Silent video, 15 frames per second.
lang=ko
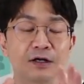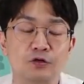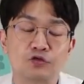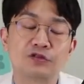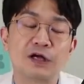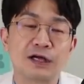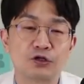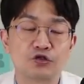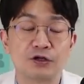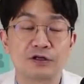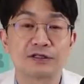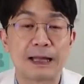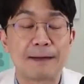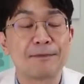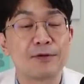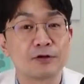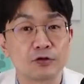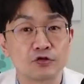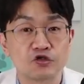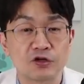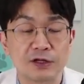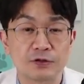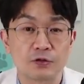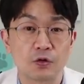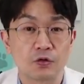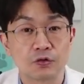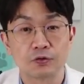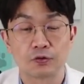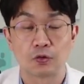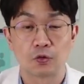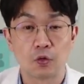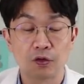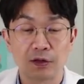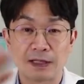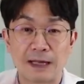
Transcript: 후각이 중요해서 대표서 주라는 거고 곰,